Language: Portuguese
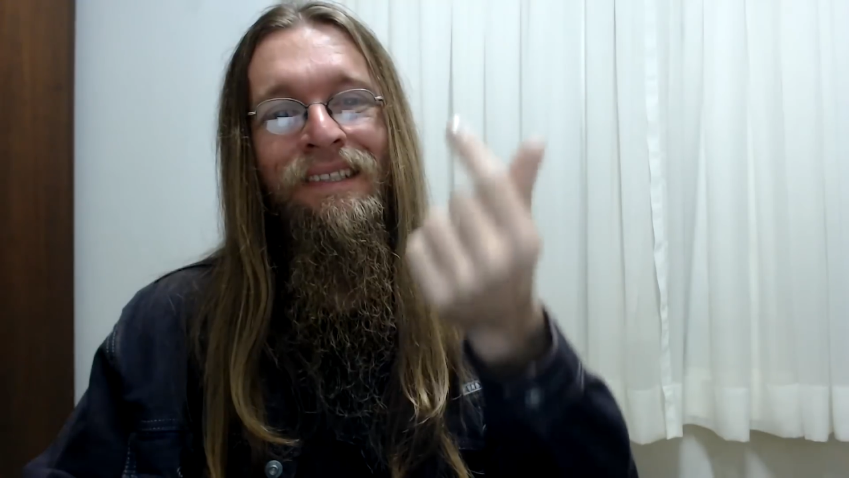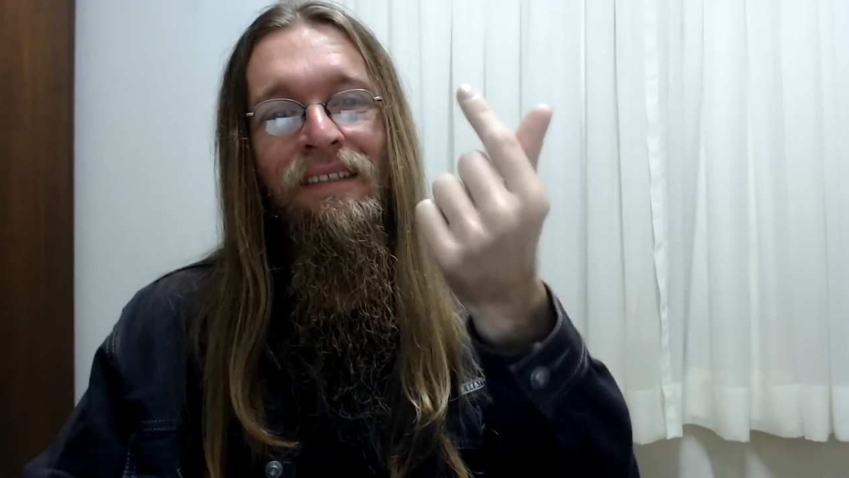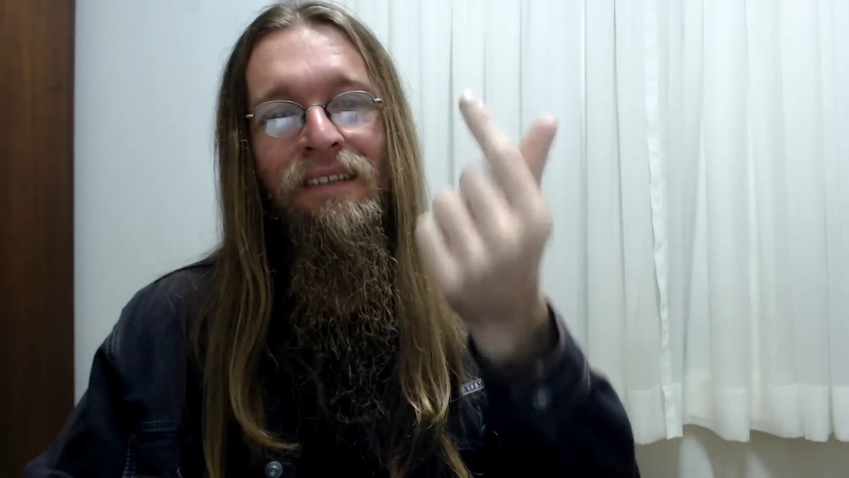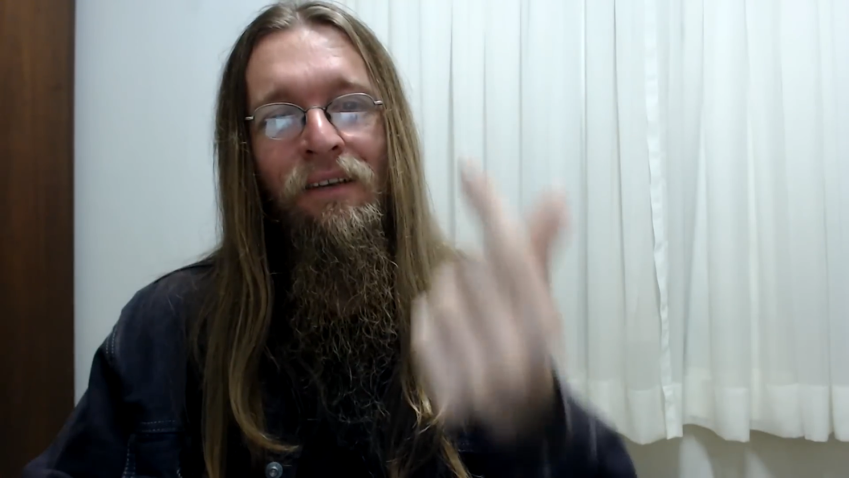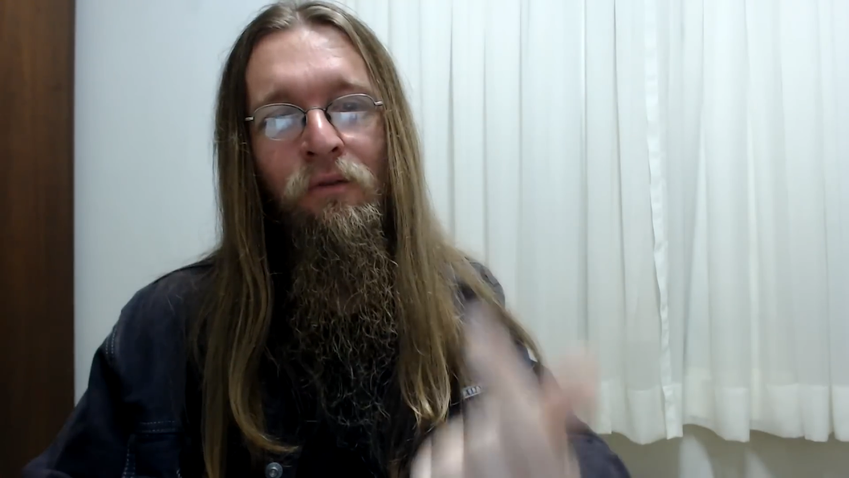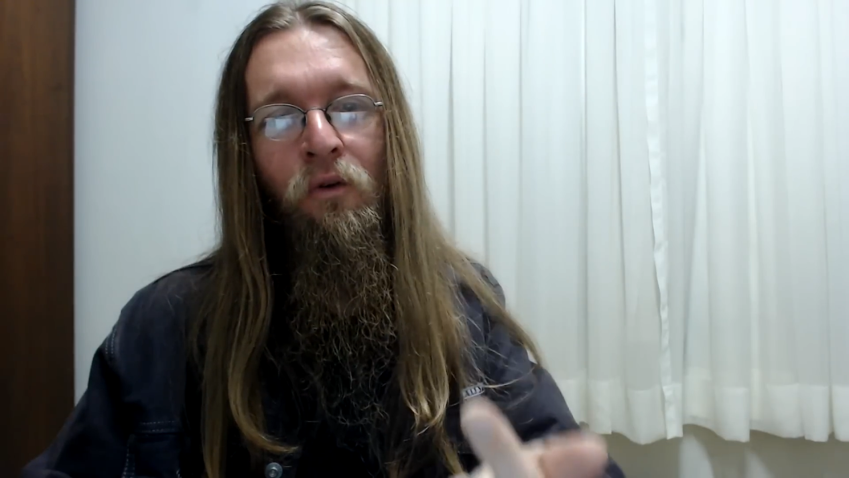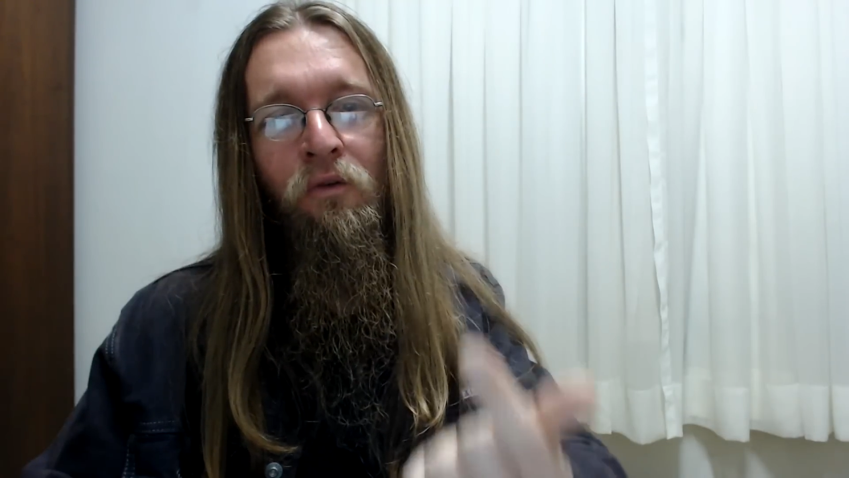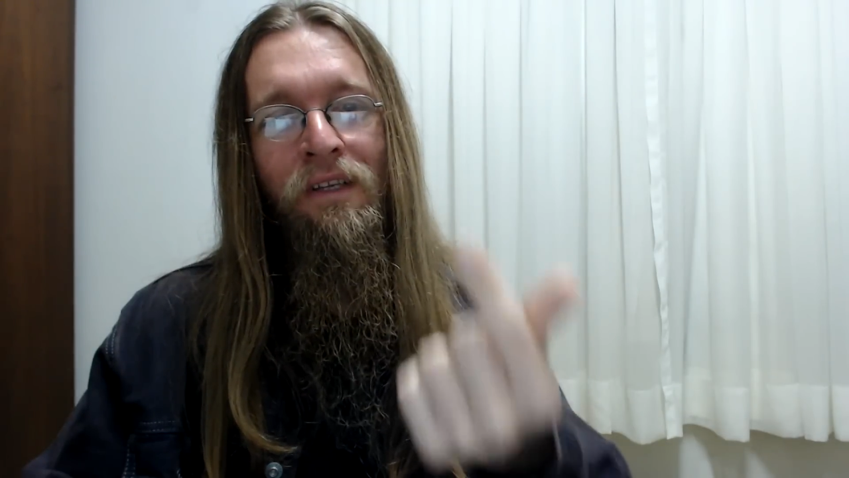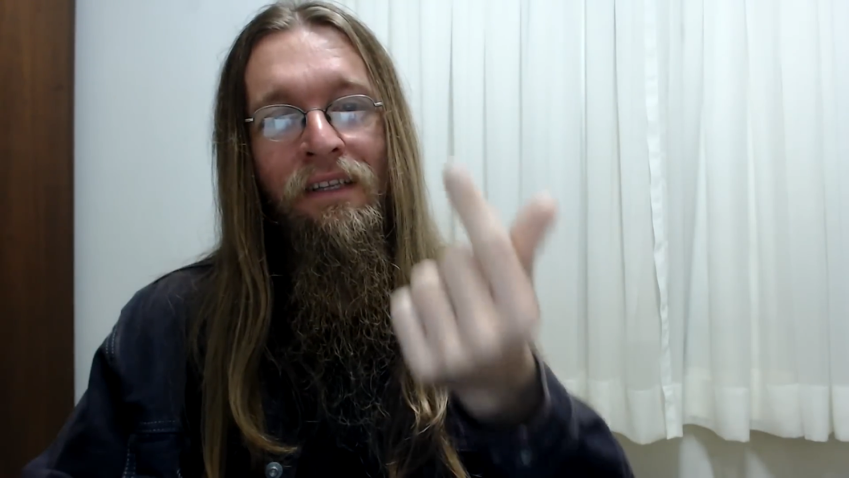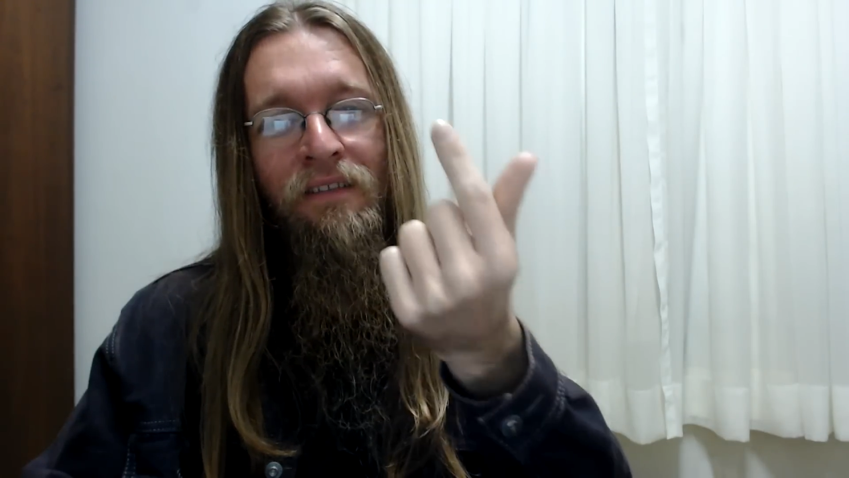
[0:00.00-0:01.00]

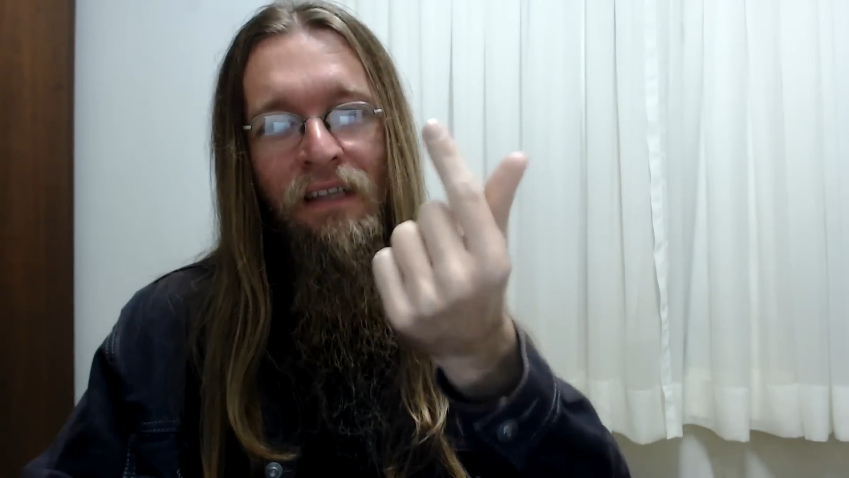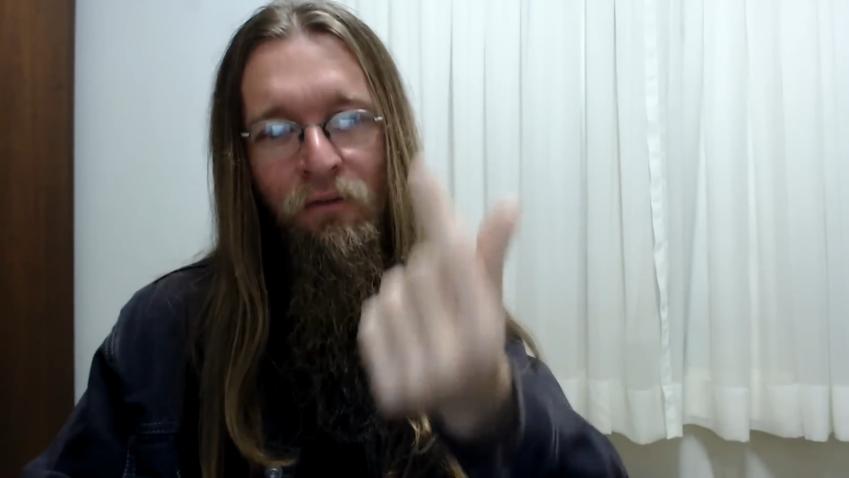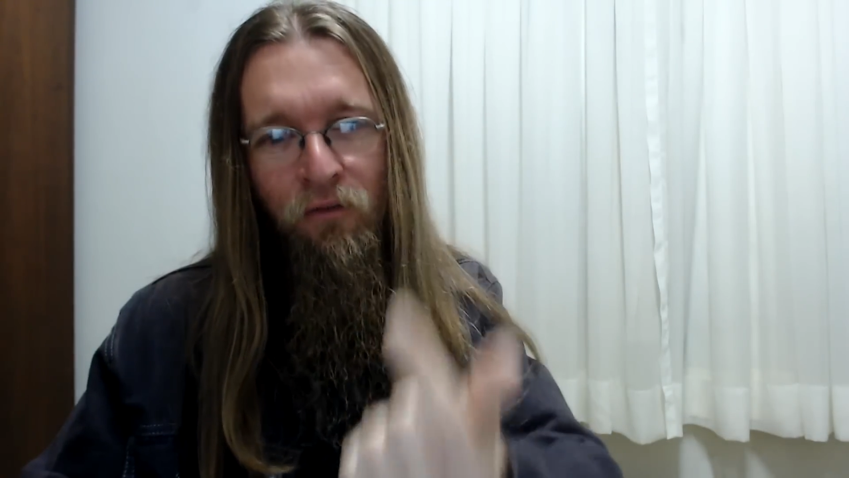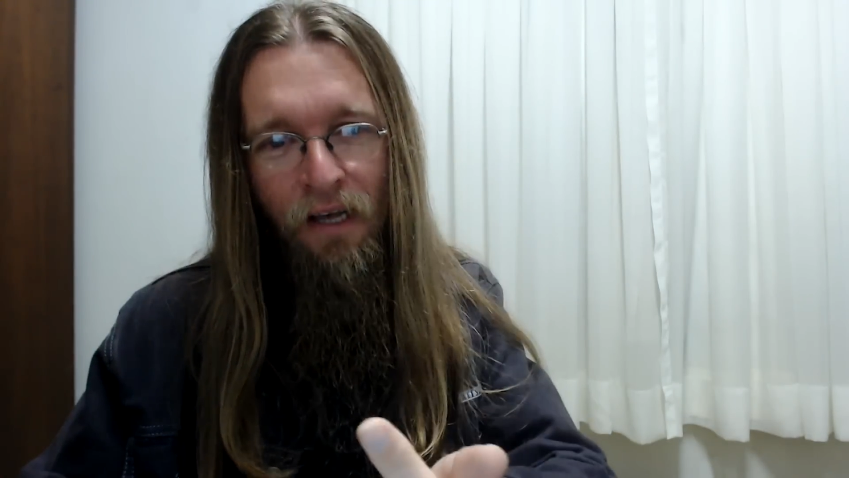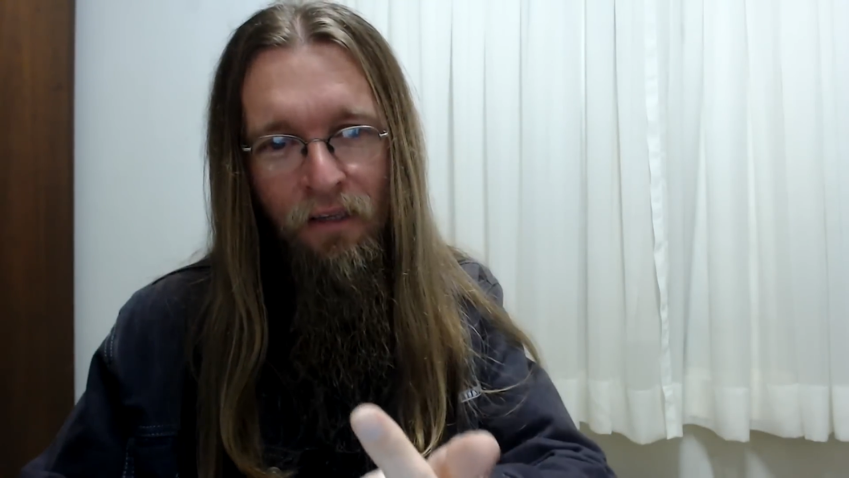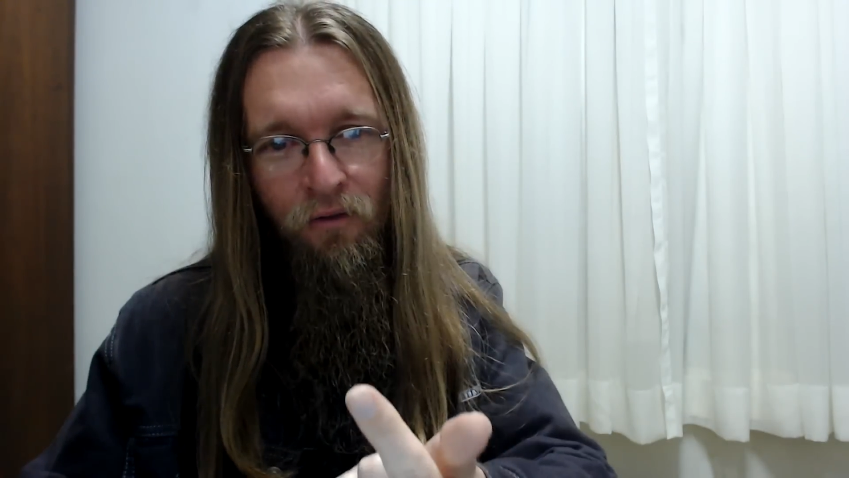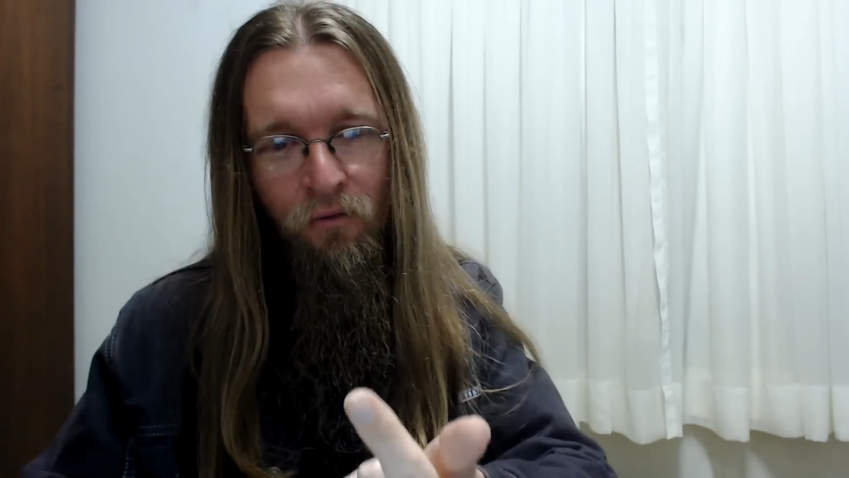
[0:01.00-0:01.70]
desenvolvidas de fato.